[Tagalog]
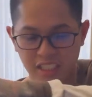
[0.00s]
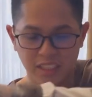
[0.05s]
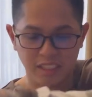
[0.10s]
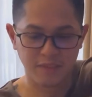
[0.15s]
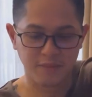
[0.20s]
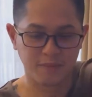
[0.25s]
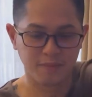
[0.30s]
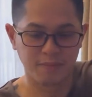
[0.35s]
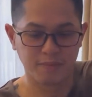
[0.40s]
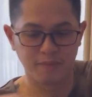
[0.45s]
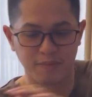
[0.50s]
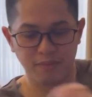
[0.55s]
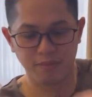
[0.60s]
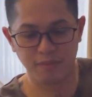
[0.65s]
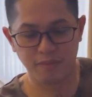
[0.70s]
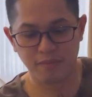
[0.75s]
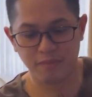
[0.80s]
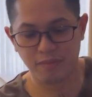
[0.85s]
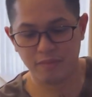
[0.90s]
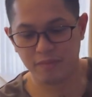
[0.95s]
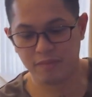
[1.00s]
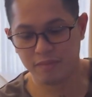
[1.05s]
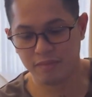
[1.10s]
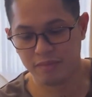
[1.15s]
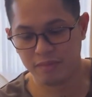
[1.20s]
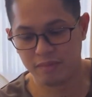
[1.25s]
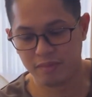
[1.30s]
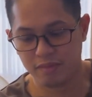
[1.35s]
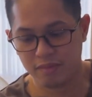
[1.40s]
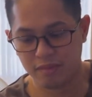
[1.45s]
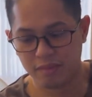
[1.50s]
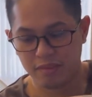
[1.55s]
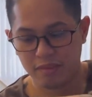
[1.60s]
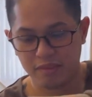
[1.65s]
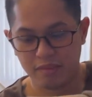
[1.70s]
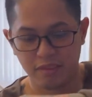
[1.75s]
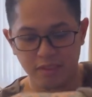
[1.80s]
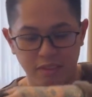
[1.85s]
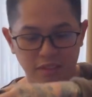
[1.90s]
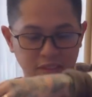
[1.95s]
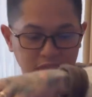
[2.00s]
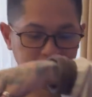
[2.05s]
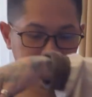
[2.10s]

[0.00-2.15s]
That's your baby, di ba? No.